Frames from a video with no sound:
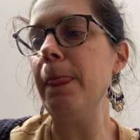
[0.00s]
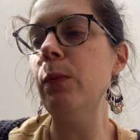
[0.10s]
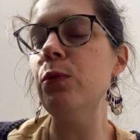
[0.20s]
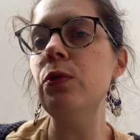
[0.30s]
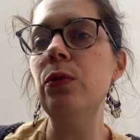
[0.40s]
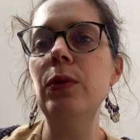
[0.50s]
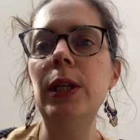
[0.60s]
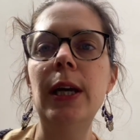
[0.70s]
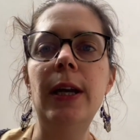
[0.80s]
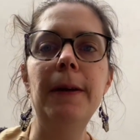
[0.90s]
Mon second
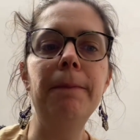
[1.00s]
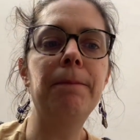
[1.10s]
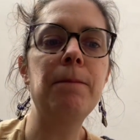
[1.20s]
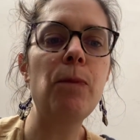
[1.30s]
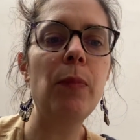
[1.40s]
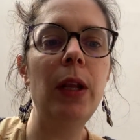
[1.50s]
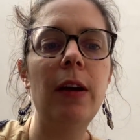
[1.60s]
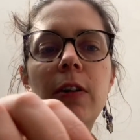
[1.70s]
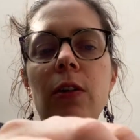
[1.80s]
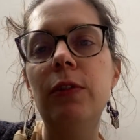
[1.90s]
y est allé. Il
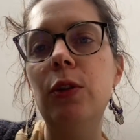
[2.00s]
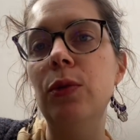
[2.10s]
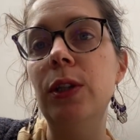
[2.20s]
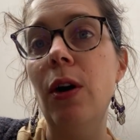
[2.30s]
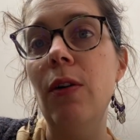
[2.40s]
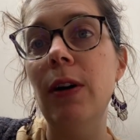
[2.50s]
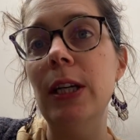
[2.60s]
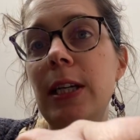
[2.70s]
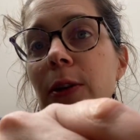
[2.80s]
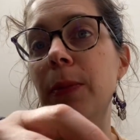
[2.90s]
avait envie de dire au revoir
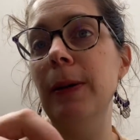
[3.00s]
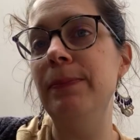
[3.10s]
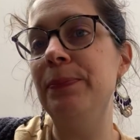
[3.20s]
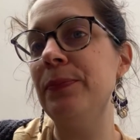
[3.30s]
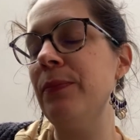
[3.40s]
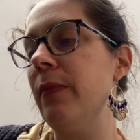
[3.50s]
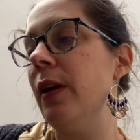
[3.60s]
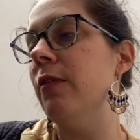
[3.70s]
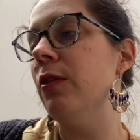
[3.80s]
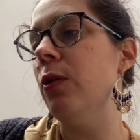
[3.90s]
à ses copains
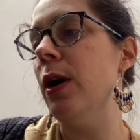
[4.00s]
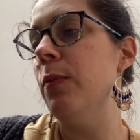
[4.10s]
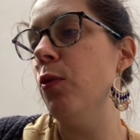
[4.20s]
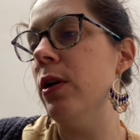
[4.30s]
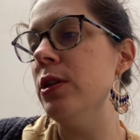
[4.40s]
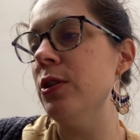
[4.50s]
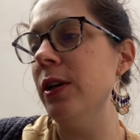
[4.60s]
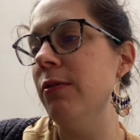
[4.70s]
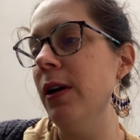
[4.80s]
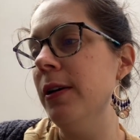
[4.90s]
avant un mois sans
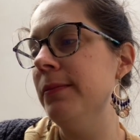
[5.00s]
les voir.